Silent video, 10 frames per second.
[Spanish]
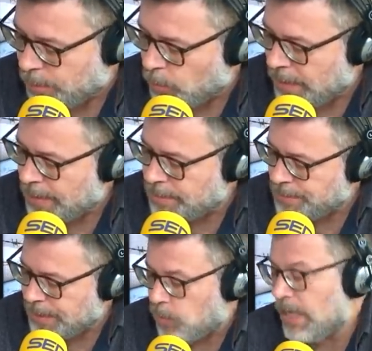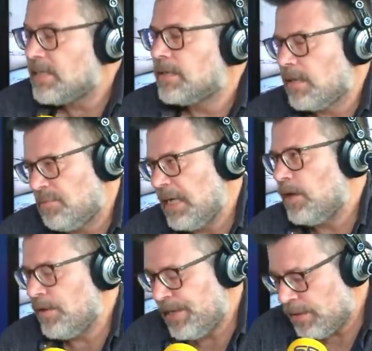igual, igual ha sentado
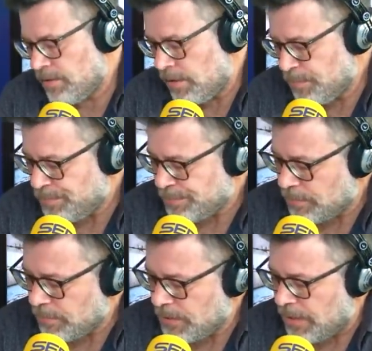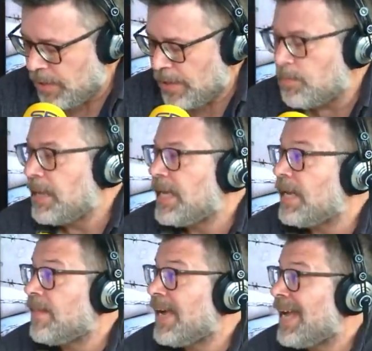mal lo de nazi y ahora no me
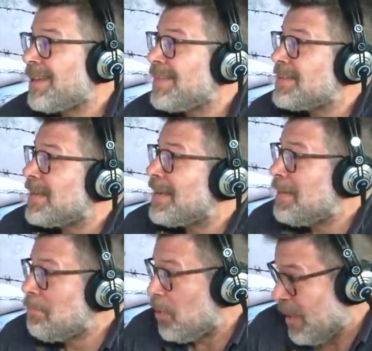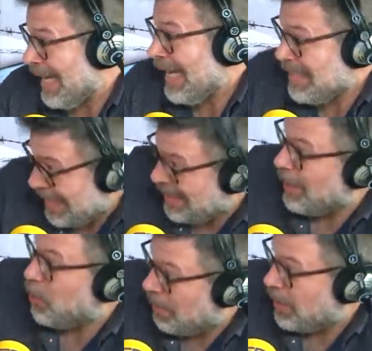quiere dejar de seguir porque le ha
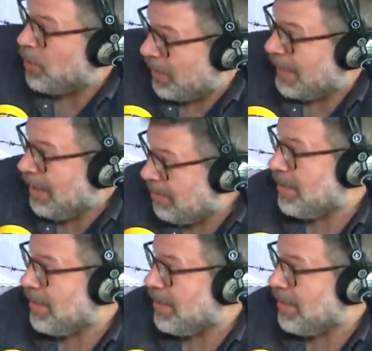sentado mal lo de nazi. y